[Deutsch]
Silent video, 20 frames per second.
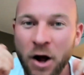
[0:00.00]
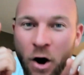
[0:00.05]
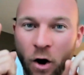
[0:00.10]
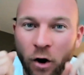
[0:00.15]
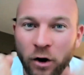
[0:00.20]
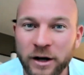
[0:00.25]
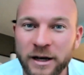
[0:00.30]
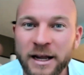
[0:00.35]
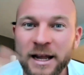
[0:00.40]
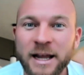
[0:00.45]

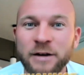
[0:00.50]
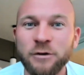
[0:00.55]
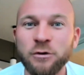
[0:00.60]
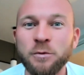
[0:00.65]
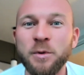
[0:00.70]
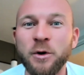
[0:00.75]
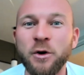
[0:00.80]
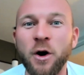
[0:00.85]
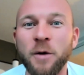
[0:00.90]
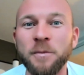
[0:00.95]
Und du
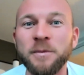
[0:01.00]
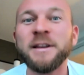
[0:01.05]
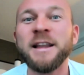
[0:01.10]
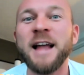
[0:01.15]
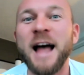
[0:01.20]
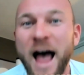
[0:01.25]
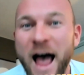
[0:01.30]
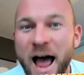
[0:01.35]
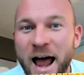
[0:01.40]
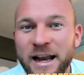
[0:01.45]
bekommst
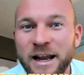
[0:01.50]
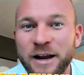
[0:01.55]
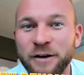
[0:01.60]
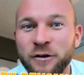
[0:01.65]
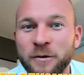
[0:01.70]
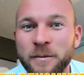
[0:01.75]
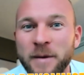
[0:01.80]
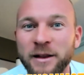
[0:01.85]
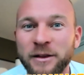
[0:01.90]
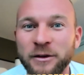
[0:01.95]
alle
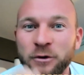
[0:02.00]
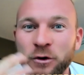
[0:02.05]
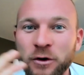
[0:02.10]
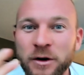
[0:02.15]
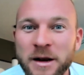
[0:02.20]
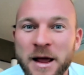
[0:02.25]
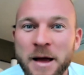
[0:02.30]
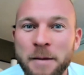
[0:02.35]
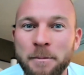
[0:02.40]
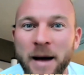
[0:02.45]

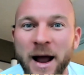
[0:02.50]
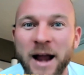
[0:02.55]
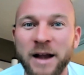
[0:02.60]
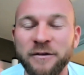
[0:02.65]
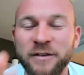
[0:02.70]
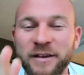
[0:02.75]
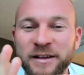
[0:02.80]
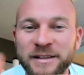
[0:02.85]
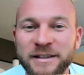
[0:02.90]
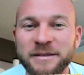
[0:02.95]
Informationen,
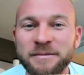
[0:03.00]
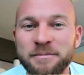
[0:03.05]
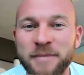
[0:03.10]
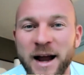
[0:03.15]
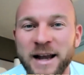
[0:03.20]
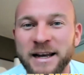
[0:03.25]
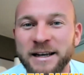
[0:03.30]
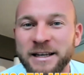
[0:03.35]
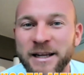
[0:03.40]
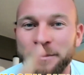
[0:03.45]
mein Wissen,
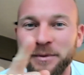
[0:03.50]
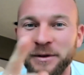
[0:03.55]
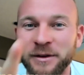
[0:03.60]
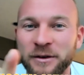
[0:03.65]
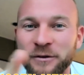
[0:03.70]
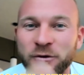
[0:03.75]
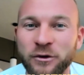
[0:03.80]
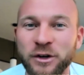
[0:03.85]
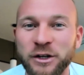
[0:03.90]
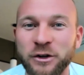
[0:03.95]
meine Tipps
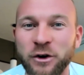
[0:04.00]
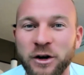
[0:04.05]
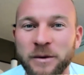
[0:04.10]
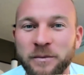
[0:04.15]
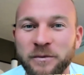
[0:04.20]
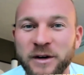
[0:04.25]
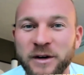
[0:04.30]
für dich heute im